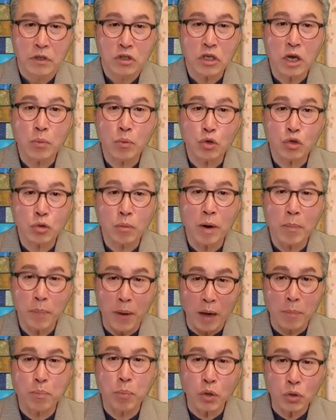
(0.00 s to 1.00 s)
참으로 정말
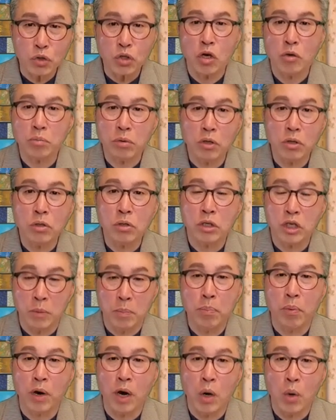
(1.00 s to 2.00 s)
백번 천번
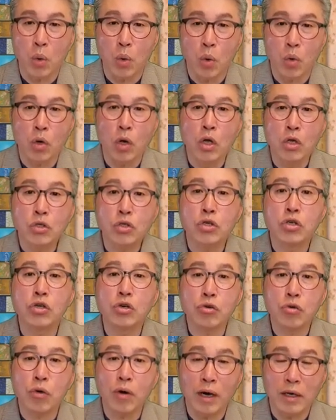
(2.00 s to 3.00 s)
기뻐하고
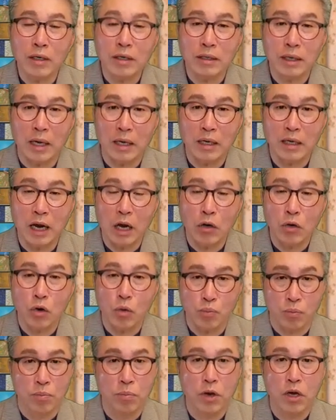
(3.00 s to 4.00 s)
즐거워하는 날이라는
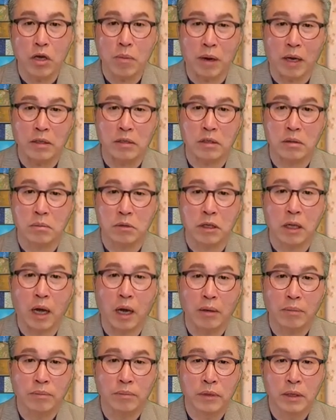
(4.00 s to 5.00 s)
거 분명히
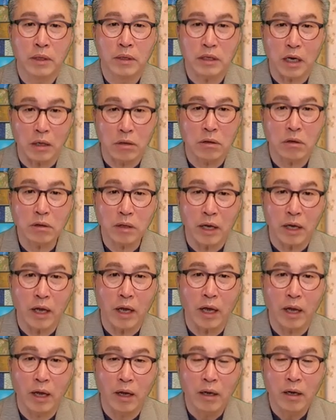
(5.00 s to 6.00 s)
맞습니다. 자,
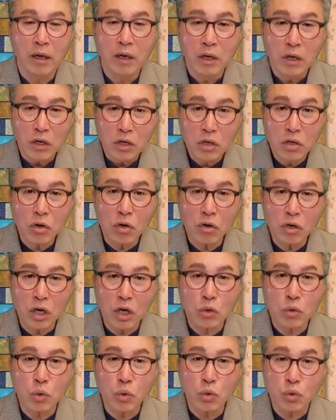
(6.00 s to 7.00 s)
그런데
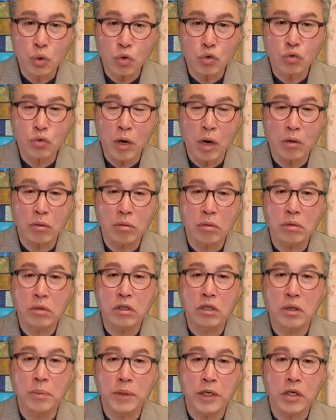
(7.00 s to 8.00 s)
그렇게도
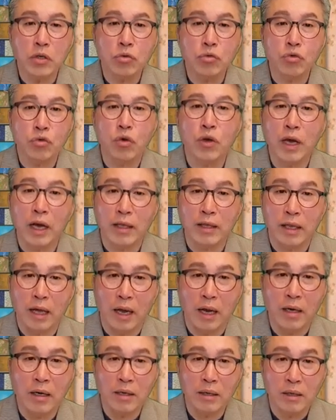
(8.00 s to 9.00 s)
소중하고 의미 있고 귀한
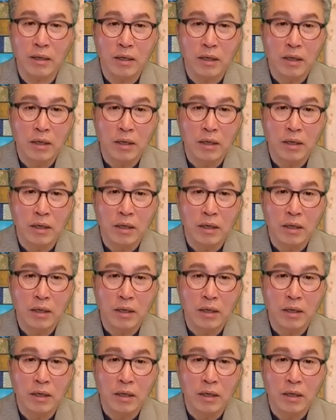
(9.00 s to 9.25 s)
날